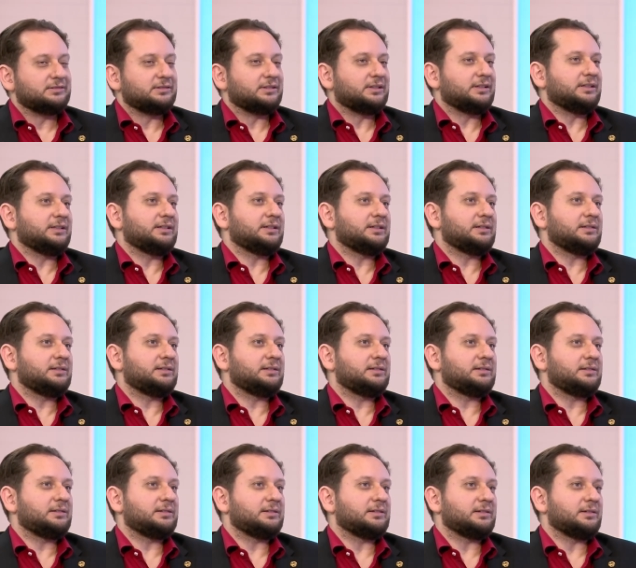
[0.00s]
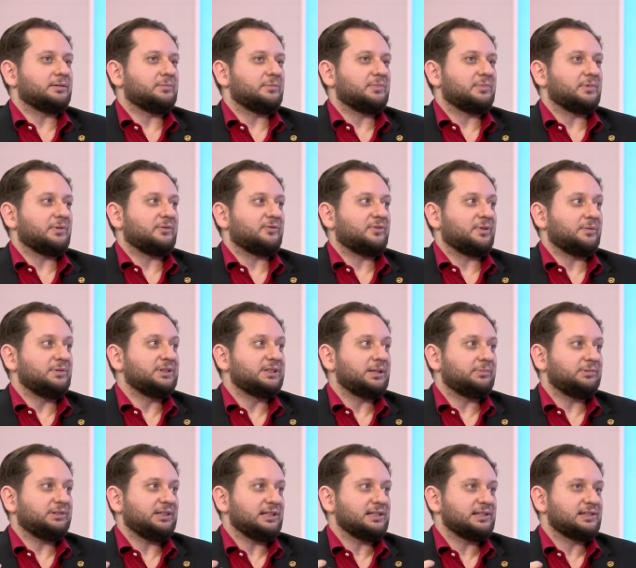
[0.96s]
آه، فانت
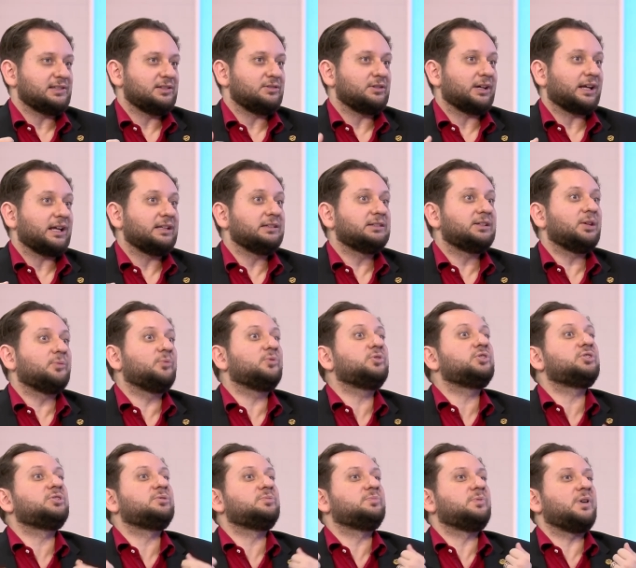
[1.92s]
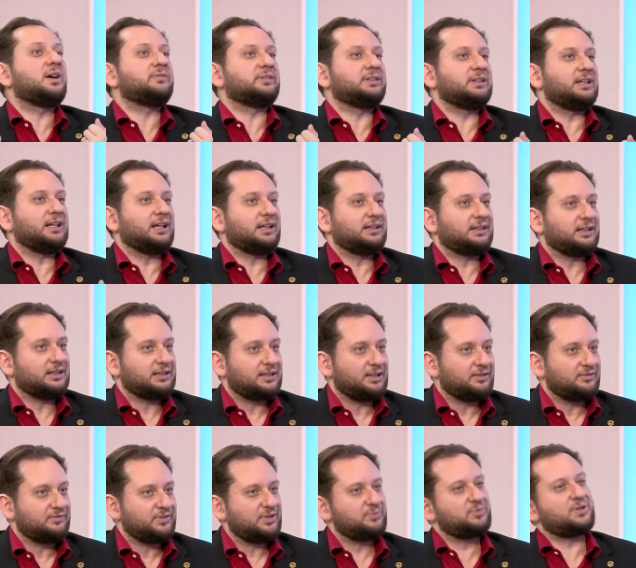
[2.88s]
بتحس انك انت مجبر انك
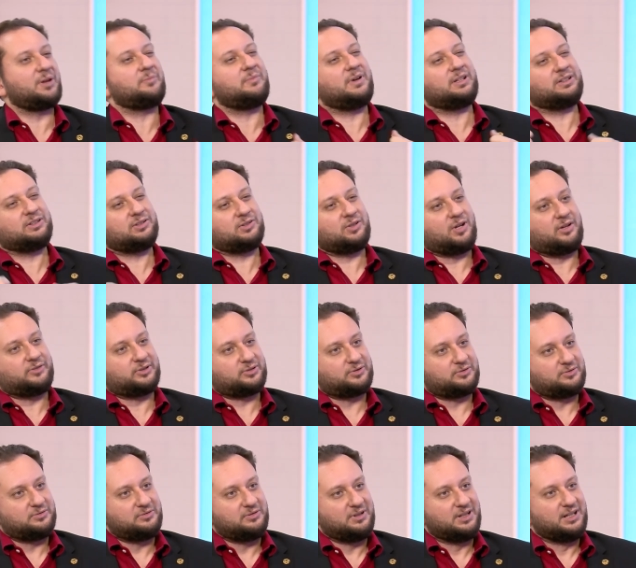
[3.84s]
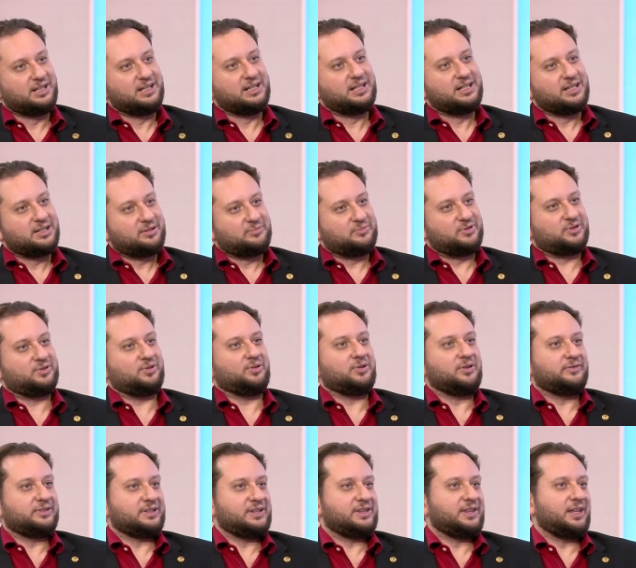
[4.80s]
تهتم فيه مشان ما تشعر شو
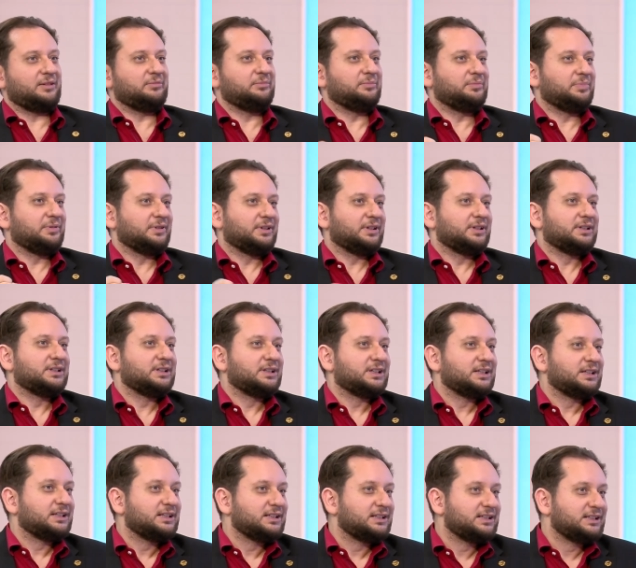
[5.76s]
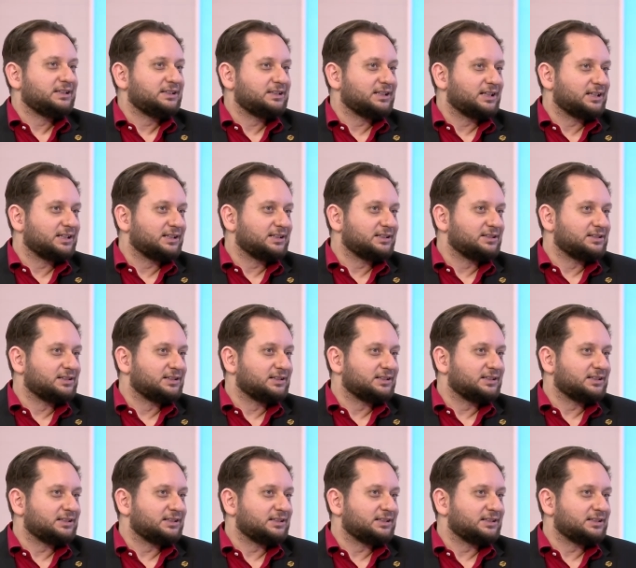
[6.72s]
بشعور الذنب وبالتالي هالاهتمام يكون